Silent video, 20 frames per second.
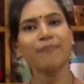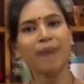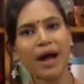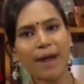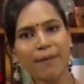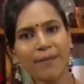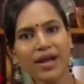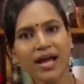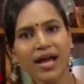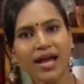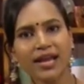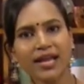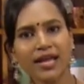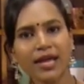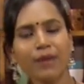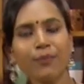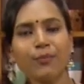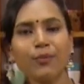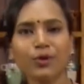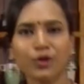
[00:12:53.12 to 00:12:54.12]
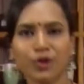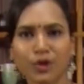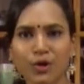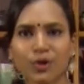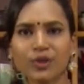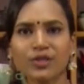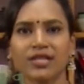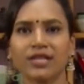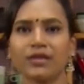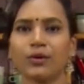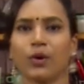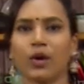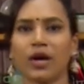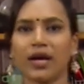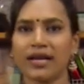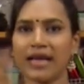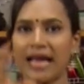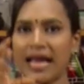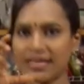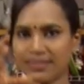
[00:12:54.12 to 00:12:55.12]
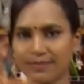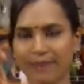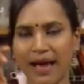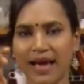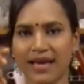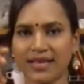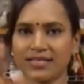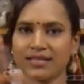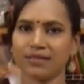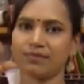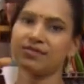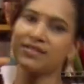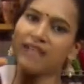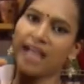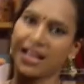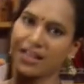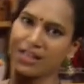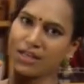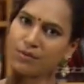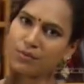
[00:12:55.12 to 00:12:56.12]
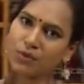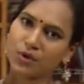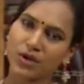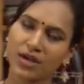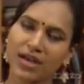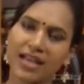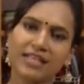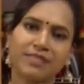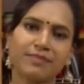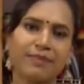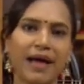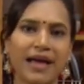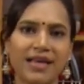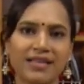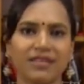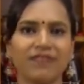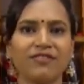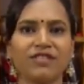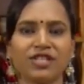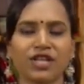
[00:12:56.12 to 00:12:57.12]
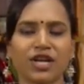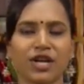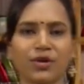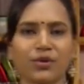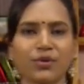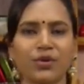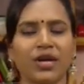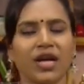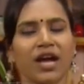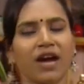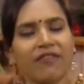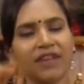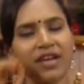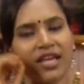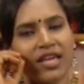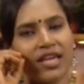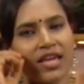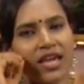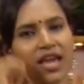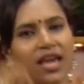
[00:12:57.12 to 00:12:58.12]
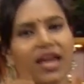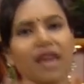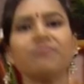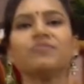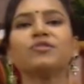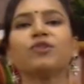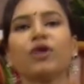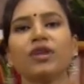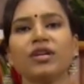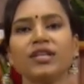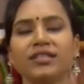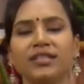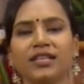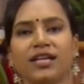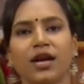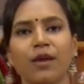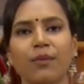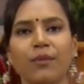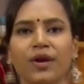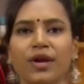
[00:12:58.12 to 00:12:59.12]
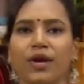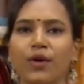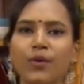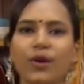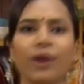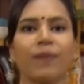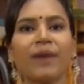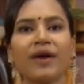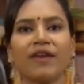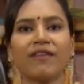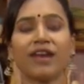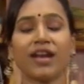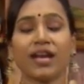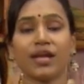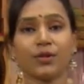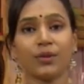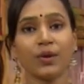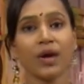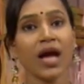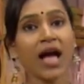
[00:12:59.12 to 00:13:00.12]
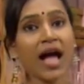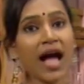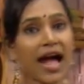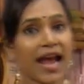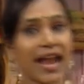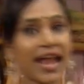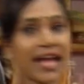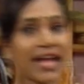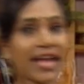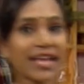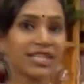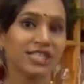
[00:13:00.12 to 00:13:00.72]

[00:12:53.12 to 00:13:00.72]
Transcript: బామ్మగారికి పొద్దున ఒక గ్లాస్ పాయసం సాయంత్రం ఒక గ్లాస్ పాయసం ఇచ్చారనుకోండి ఆవిడ ఏం సాలిడ్ తినకపోయినా కూడా పర్వాలేదు అలాగే